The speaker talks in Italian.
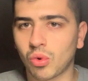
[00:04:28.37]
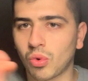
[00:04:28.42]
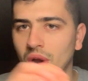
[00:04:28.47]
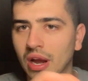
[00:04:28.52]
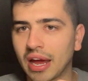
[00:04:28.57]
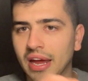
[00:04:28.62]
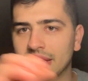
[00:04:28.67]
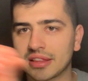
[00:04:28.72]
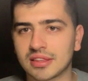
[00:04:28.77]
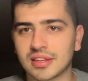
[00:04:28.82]

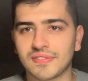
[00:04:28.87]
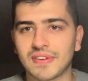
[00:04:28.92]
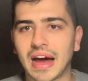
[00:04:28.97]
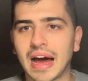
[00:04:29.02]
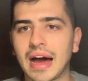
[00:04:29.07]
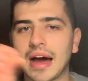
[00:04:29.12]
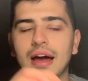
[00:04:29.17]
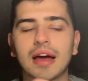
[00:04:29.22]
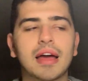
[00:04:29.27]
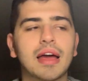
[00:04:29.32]
quella che ti
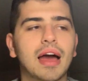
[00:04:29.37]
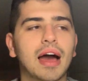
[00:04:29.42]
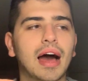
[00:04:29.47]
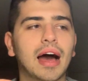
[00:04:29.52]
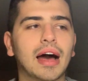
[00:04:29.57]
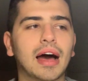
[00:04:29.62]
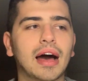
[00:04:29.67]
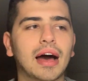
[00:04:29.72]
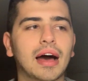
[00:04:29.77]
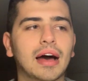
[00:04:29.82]
va
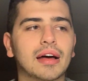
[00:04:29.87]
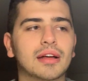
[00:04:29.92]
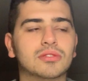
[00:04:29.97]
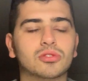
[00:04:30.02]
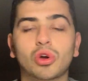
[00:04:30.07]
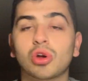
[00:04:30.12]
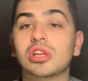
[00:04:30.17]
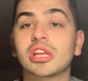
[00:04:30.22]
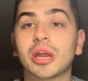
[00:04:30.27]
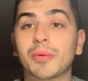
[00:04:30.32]
a
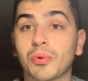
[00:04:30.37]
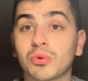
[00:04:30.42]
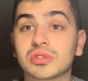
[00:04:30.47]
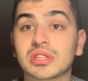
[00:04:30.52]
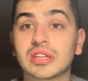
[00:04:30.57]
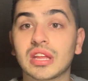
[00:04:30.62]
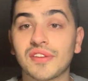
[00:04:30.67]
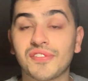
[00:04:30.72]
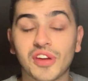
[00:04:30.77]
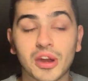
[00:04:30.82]
togliere punti
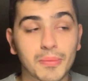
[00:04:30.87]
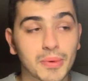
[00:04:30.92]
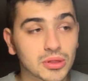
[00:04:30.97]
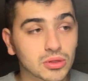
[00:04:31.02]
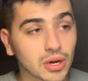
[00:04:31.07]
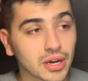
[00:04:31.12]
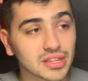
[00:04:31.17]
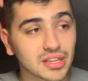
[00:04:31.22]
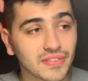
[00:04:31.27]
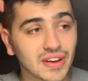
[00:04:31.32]
di
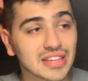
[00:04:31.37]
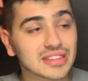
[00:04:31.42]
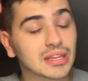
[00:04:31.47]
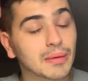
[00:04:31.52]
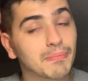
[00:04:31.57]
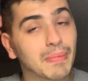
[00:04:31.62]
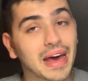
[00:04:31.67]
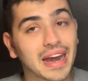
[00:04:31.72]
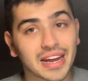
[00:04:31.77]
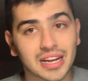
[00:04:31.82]
riferimento là davanti e
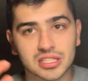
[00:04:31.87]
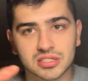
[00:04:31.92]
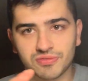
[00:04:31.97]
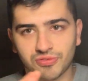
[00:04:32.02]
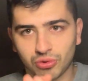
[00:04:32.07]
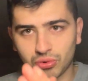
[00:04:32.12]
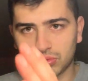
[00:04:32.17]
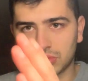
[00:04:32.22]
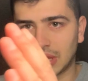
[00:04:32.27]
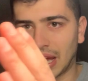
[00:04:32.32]
Barak
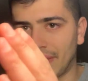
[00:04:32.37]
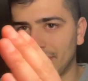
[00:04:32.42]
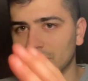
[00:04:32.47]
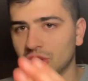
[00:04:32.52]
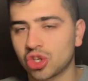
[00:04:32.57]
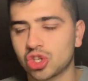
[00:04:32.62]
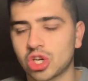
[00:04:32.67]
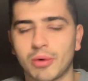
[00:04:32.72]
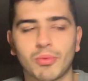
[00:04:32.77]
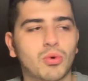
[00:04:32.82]
sfruttava
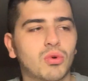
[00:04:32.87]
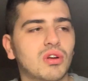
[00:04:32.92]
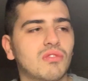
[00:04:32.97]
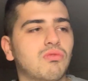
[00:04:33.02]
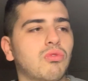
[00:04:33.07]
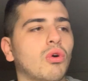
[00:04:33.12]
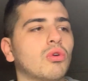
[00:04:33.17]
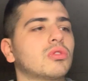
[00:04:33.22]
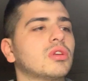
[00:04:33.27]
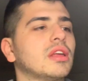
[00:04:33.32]
diciamo quel
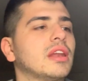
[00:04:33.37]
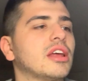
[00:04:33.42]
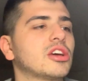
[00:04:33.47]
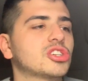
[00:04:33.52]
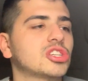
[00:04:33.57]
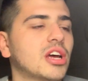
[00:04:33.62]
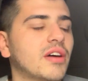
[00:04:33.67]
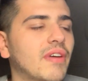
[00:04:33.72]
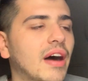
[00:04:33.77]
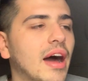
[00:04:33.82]
vuoto e
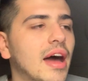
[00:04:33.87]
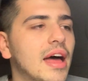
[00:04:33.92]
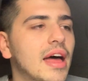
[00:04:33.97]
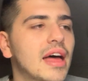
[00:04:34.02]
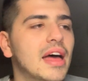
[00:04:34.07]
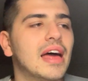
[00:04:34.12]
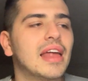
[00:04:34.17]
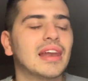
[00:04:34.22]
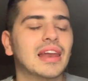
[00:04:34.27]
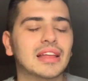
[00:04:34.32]
lasciava
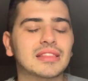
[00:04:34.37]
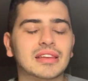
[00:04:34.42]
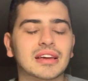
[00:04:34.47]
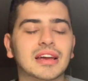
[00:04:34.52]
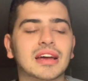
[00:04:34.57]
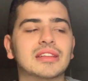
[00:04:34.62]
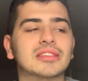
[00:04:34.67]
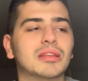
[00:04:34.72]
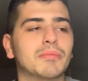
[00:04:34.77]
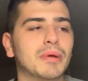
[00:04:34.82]

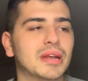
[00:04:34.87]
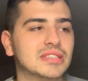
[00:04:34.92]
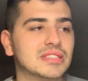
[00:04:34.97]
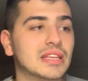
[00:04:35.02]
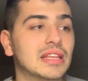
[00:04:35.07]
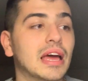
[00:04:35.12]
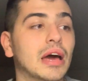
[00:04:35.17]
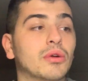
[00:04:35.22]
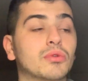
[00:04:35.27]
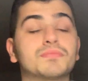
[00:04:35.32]
l'attaccante
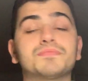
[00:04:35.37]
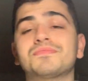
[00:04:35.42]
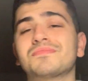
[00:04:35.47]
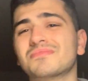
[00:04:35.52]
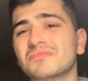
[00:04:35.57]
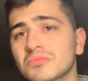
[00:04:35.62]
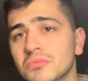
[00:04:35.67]
brasiliano.